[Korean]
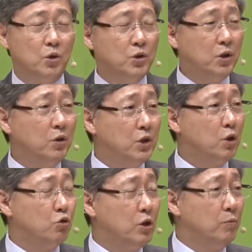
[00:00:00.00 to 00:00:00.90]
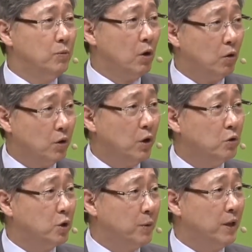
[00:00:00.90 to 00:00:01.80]
이제는 예수님 영,
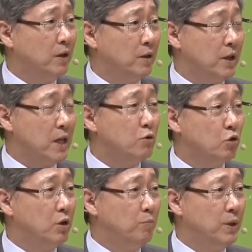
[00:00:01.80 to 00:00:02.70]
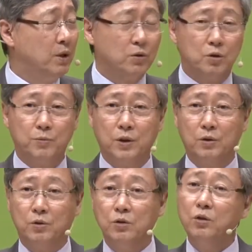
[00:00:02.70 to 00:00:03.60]
접했는데 예수님
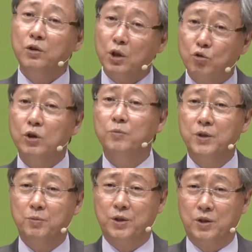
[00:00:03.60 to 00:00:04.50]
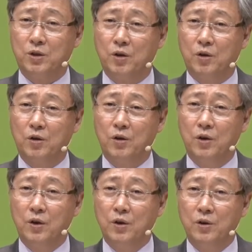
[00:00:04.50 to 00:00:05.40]
믿었으면 이제는 예수님 집이죠.
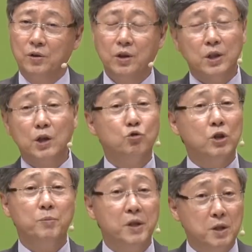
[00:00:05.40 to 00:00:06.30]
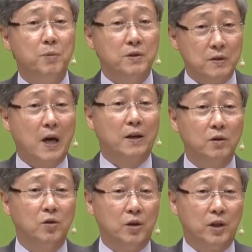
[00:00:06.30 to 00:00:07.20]
그 예수님의 집에서
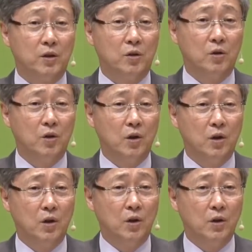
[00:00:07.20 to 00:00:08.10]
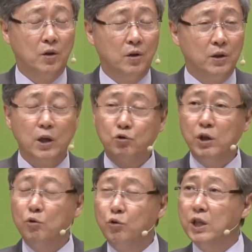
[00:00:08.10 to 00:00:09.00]
사는 거예요.
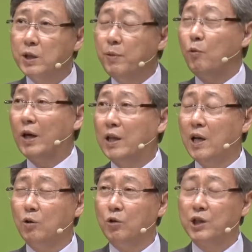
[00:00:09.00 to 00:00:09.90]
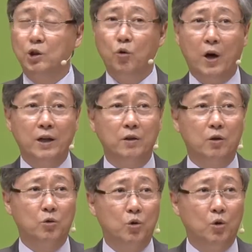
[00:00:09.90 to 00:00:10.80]
예수님 우리 집에 와달라고 기도하는
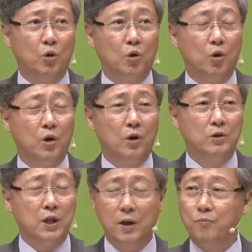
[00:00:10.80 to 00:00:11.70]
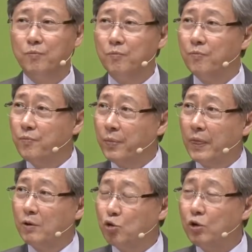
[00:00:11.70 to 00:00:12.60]
것도 참
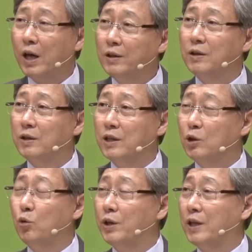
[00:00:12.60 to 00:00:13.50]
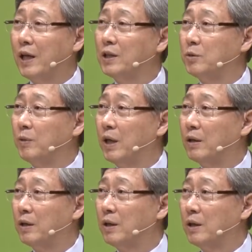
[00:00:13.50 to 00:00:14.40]
귀한 기도이긴
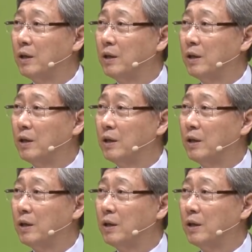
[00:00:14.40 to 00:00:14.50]
하지만